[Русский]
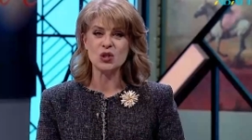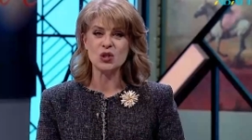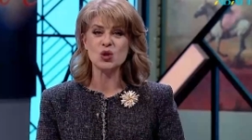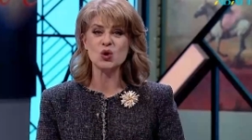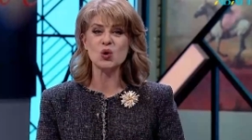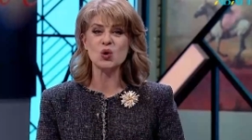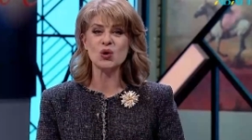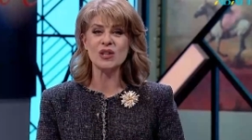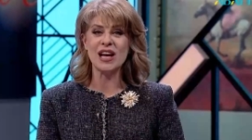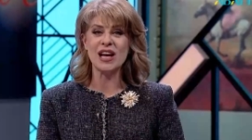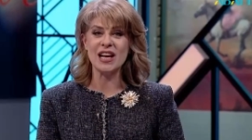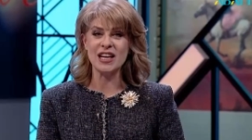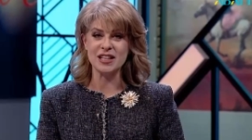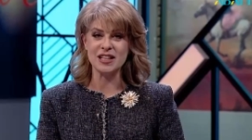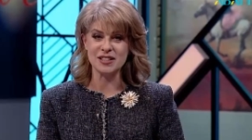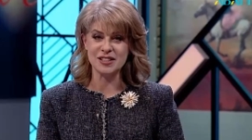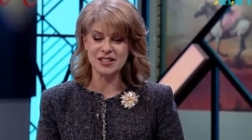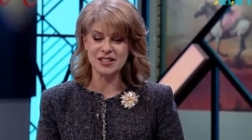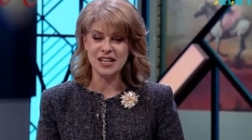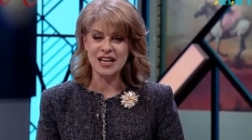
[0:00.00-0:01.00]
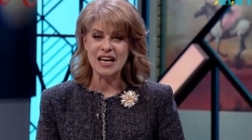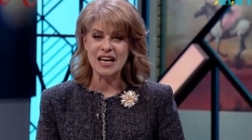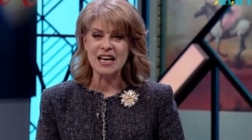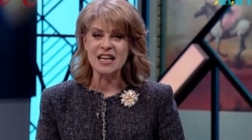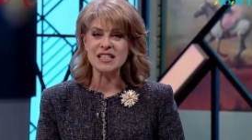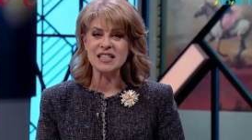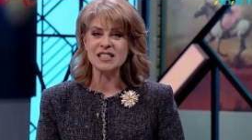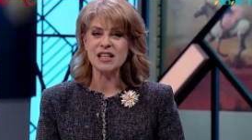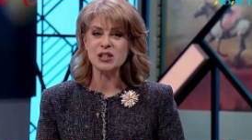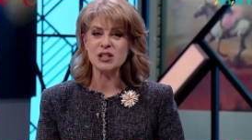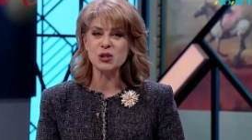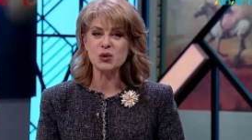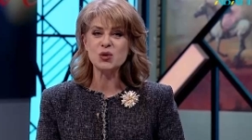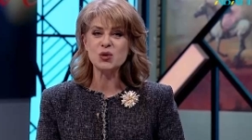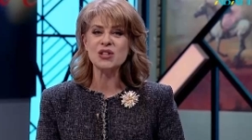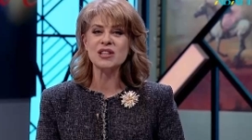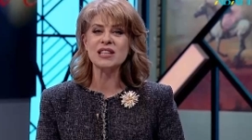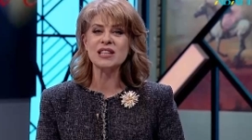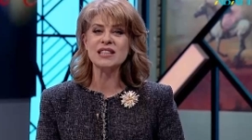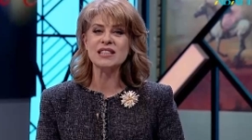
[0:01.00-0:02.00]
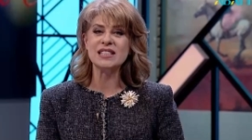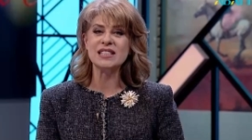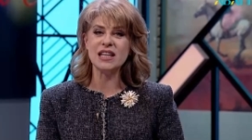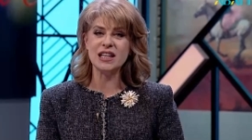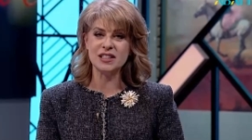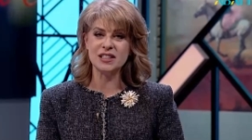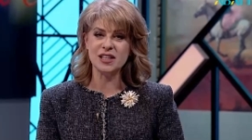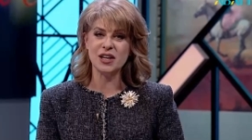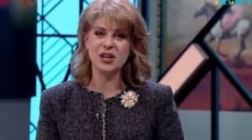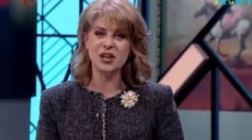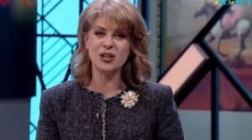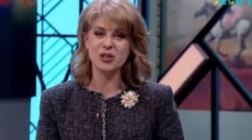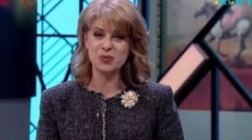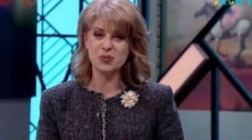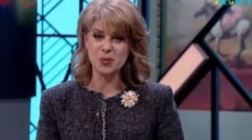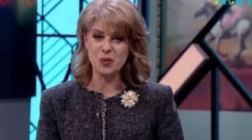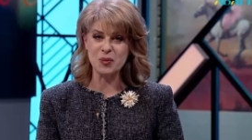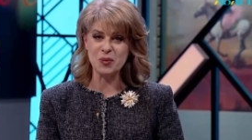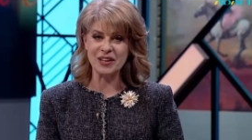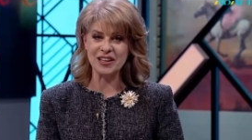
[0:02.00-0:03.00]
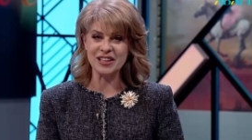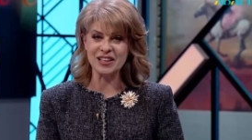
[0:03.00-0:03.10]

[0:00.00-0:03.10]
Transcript: журналист, заслуженный деятель Республики